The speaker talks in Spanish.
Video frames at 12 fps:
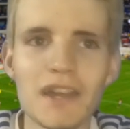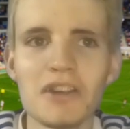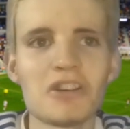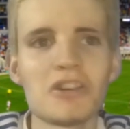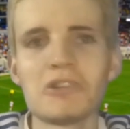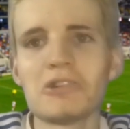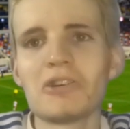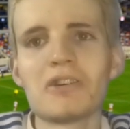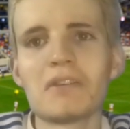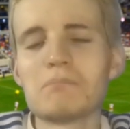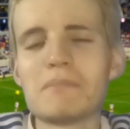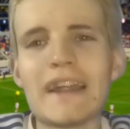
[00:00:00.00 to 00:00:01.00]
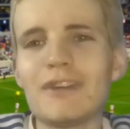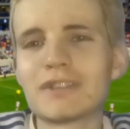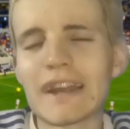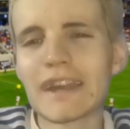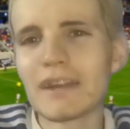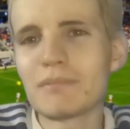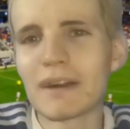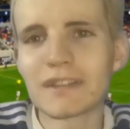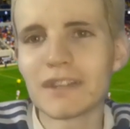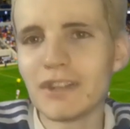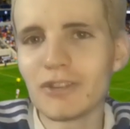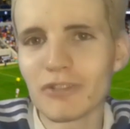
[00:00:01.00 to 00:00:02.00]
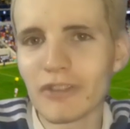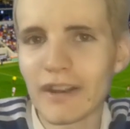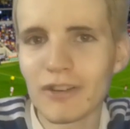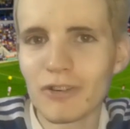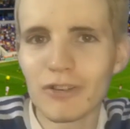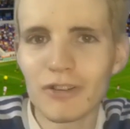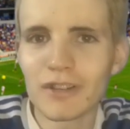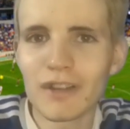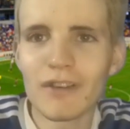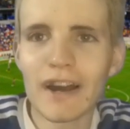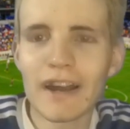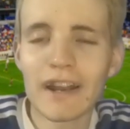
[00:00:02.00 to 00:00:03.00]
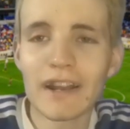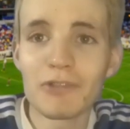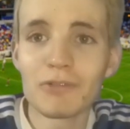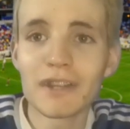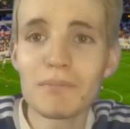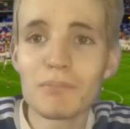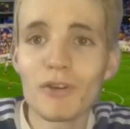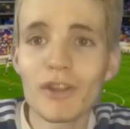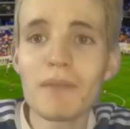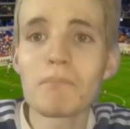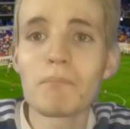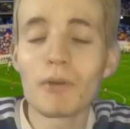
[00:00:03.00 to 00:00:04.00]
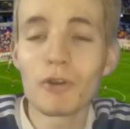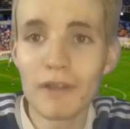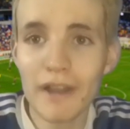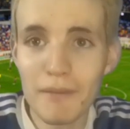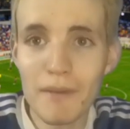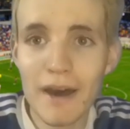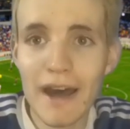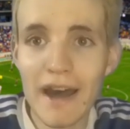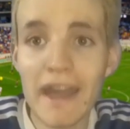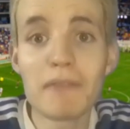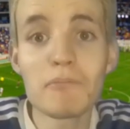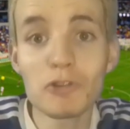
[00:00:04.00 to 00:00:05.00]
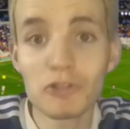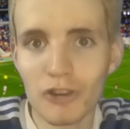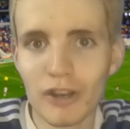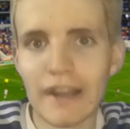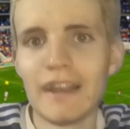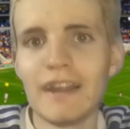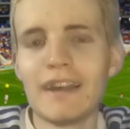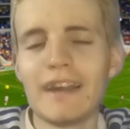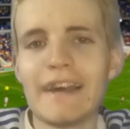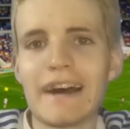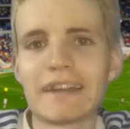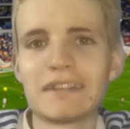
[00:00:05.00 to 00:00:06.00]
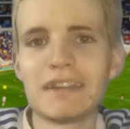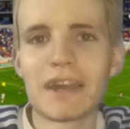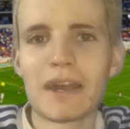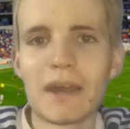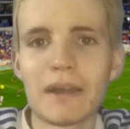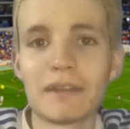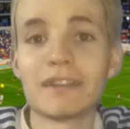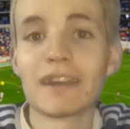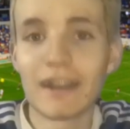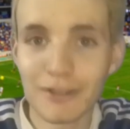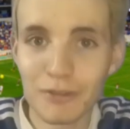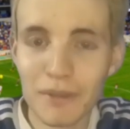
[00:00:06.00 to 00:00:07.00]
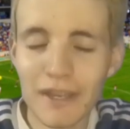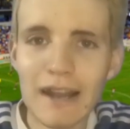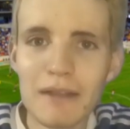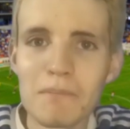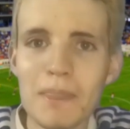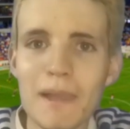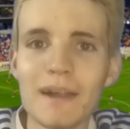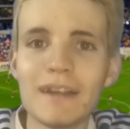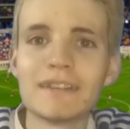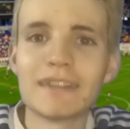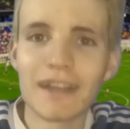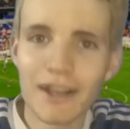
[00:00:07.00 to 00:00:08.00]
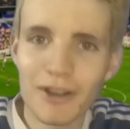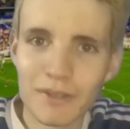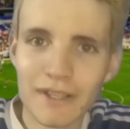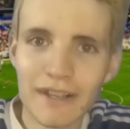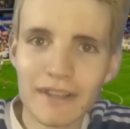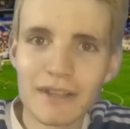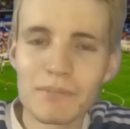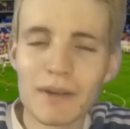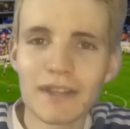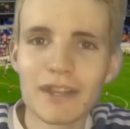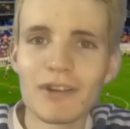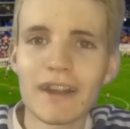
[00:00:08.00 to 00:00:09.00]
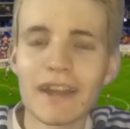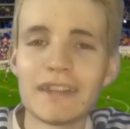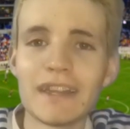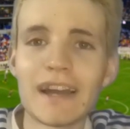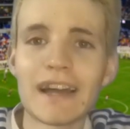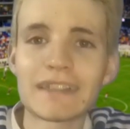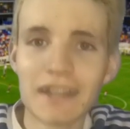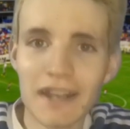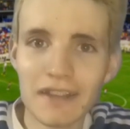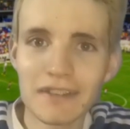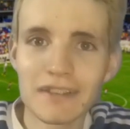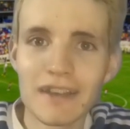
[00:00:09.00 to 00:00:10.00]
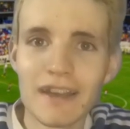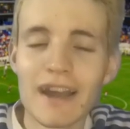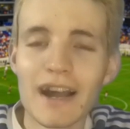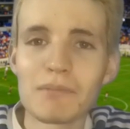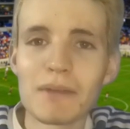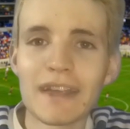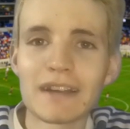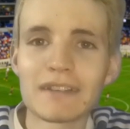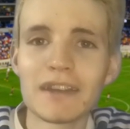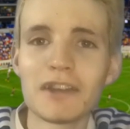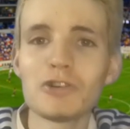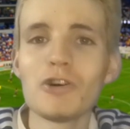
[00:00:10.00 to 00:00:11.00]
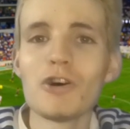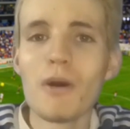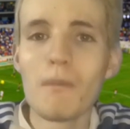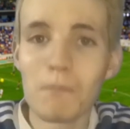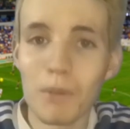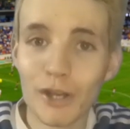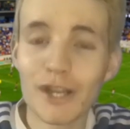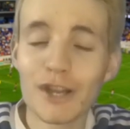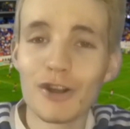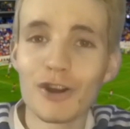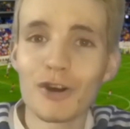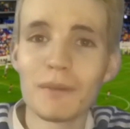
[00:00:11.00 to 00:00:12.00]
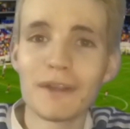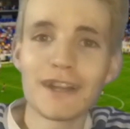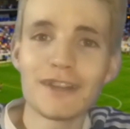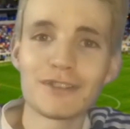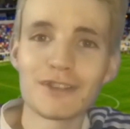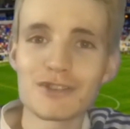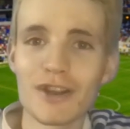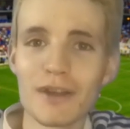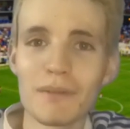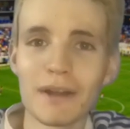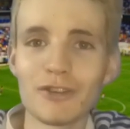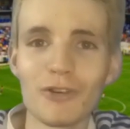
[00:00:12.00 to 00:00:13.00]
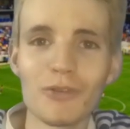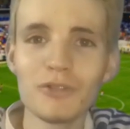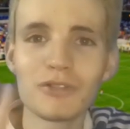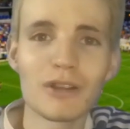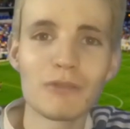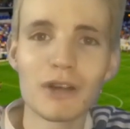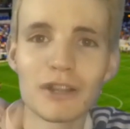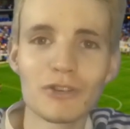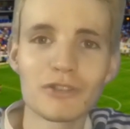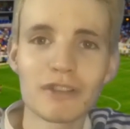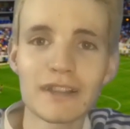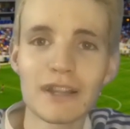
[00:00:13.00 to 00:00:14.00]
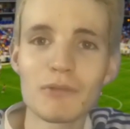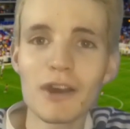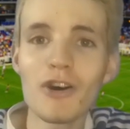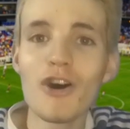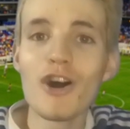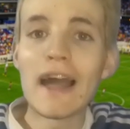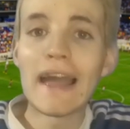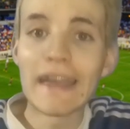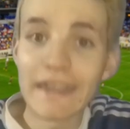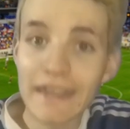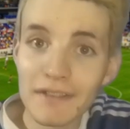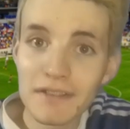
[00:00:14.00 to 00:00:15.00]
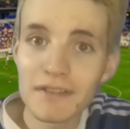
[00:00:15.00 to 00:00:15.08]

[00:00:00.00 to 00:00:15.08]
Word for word: ahí miralo tranqui el partido, o sea, no, no te va a agarrar ningún tipo de problema emocional. Así que si querés opinar, si querés comentar de este partido Argentina 3, Jamaica 0, ponelo en los comentarios y yo les mando un saludo a todos, hasta luego y que